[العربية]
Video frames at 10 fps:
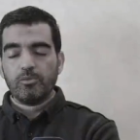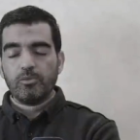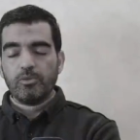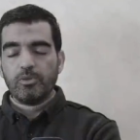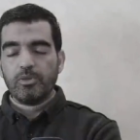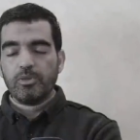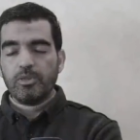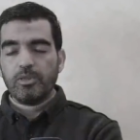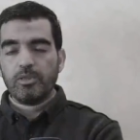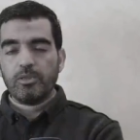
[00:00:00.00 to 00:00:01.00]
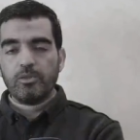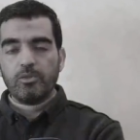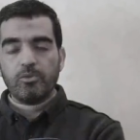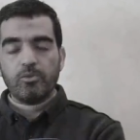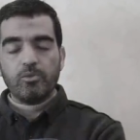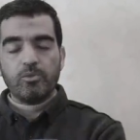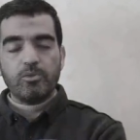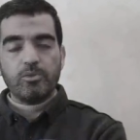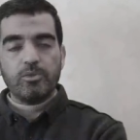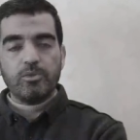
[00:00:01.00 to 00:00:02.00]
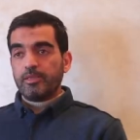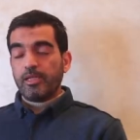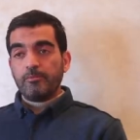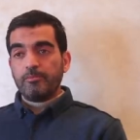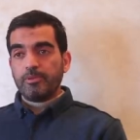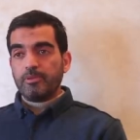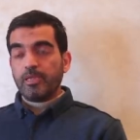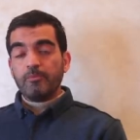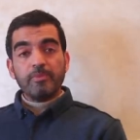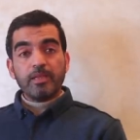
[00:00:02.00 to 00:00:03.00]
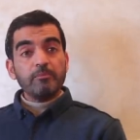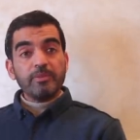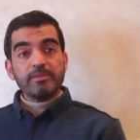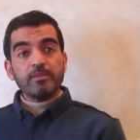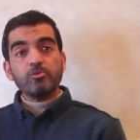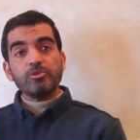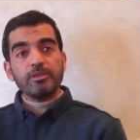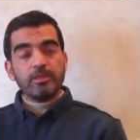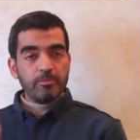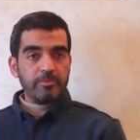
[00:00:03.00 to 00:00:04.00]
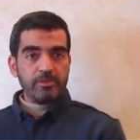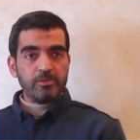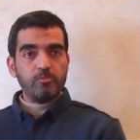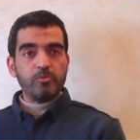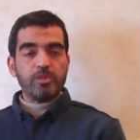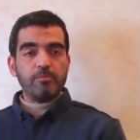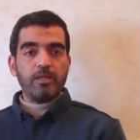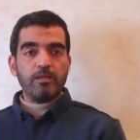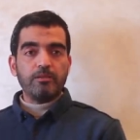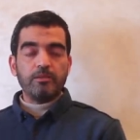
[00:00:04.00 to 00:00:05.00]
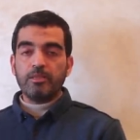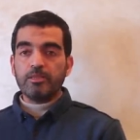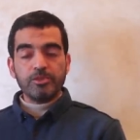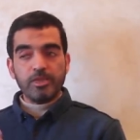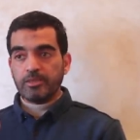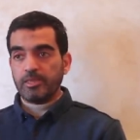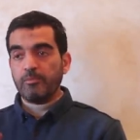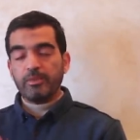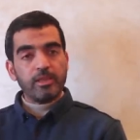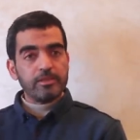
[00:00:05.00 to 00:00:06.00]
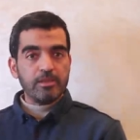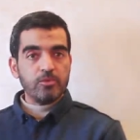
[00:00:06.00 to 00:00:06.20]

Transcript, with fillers: اي والله ياخذ الحق في الظالمين كأب كأب ما انتظروش يطلب مني سوء المسامحه انا شي ديالي من قتلي